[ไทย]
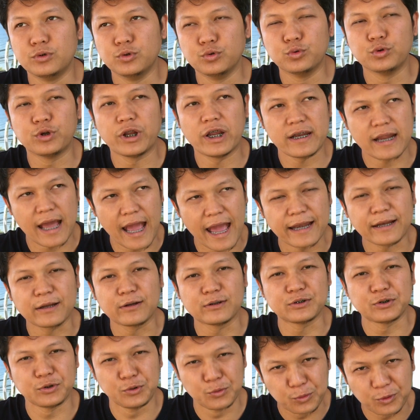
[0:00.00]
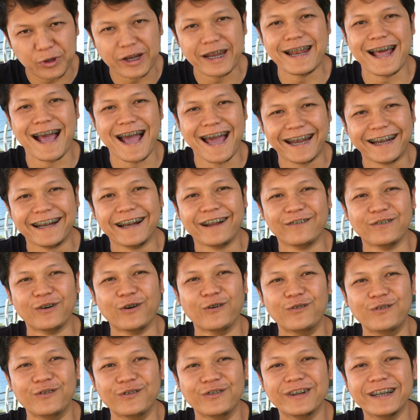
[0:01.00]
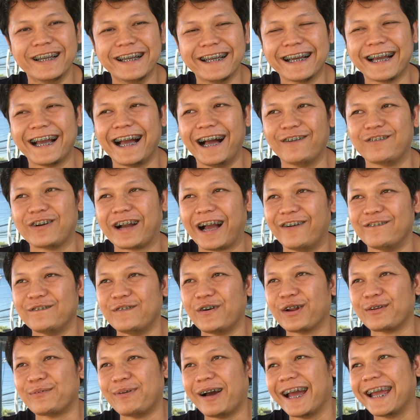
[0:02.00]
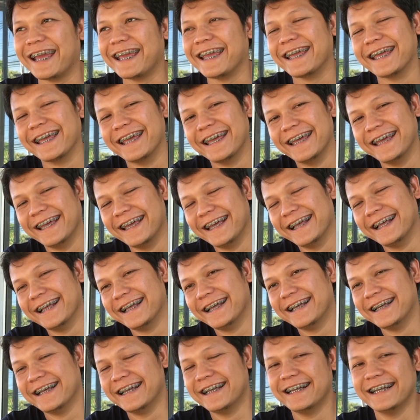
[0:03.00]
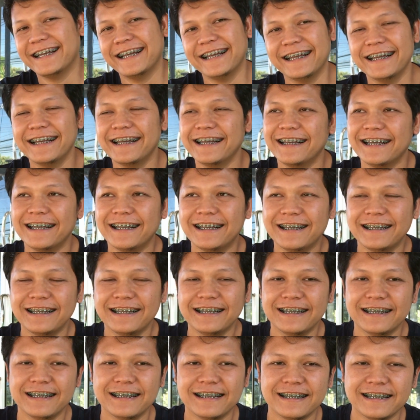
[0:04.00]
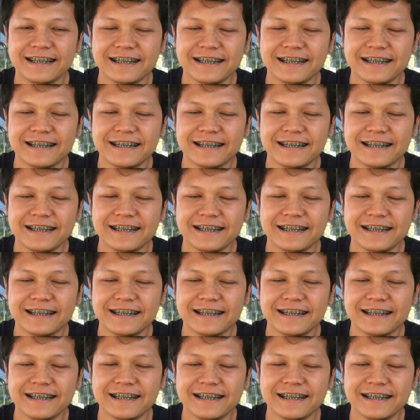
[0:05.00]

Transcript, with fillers: ู่ดูได้นานก็สนุกได้นานครับผมขับขับปลอดภัยโอเค